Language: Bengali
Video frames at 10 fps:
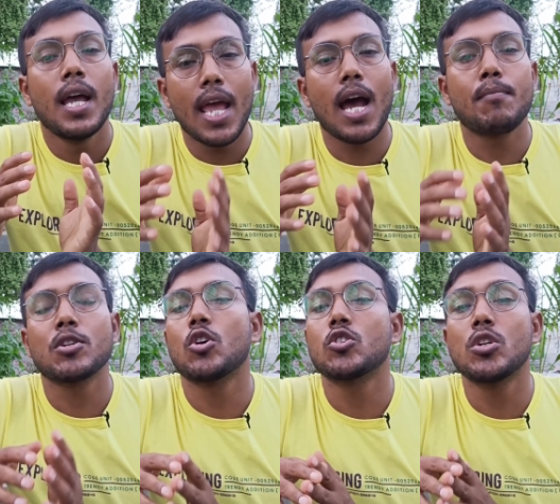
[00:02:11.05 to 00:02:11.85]
হ্যাঁ আমরা
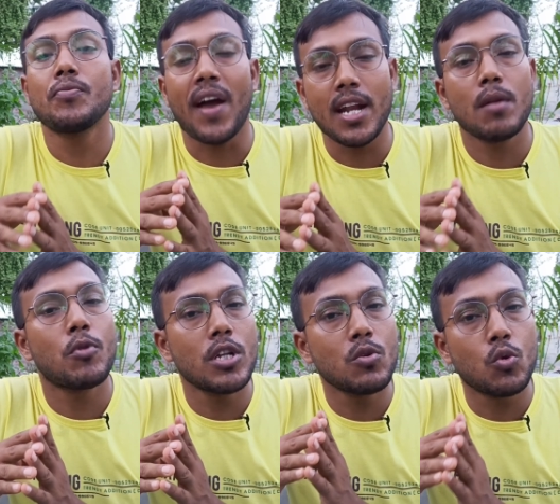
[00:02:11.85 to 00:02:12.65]
সরাসরি ফাইনাল
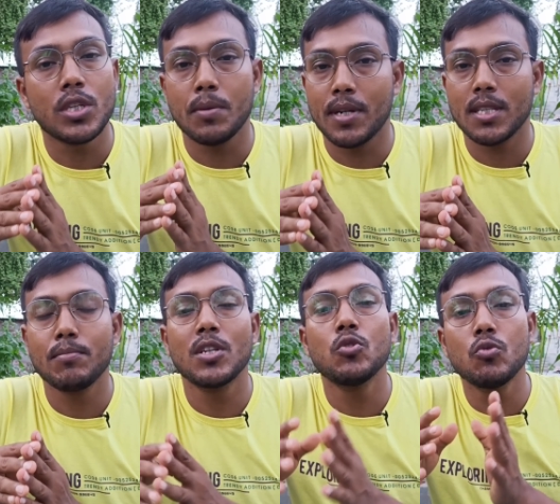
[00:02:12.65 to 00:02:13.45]
পটিং করতে পারতাম
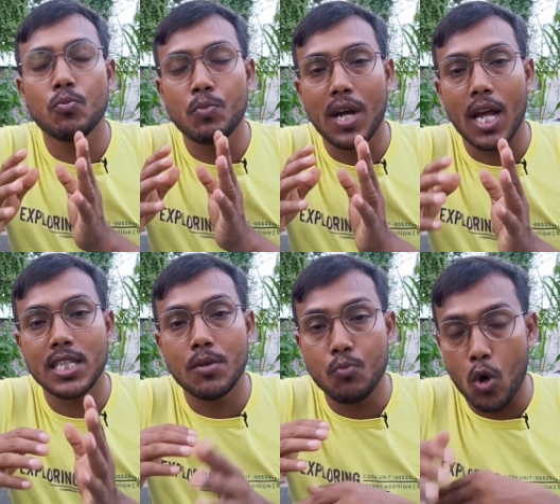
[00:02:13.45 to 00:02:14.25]
কিন্তু
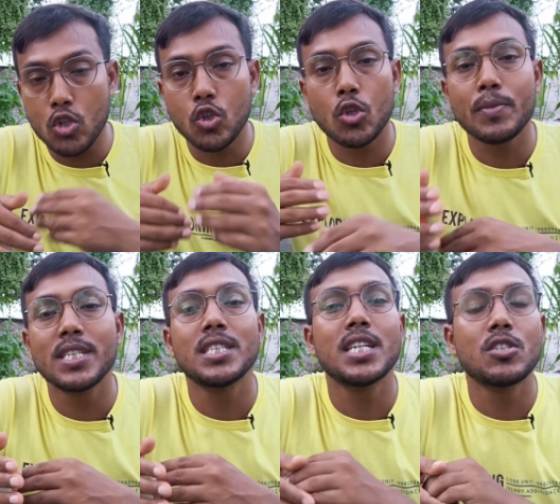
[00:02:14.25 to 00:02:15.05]
গাছের পট যত
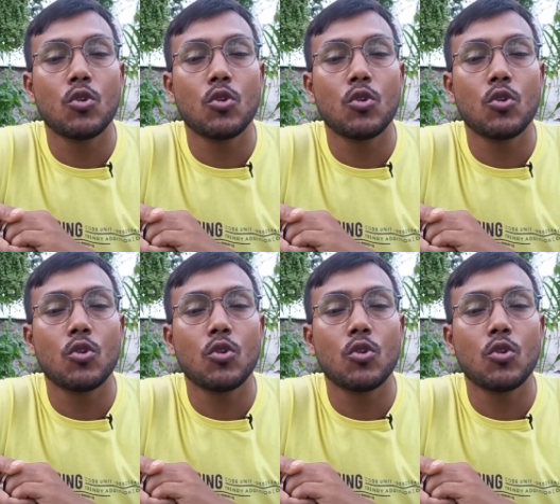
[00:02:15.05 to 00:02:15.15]
বেশি চেঞ্জ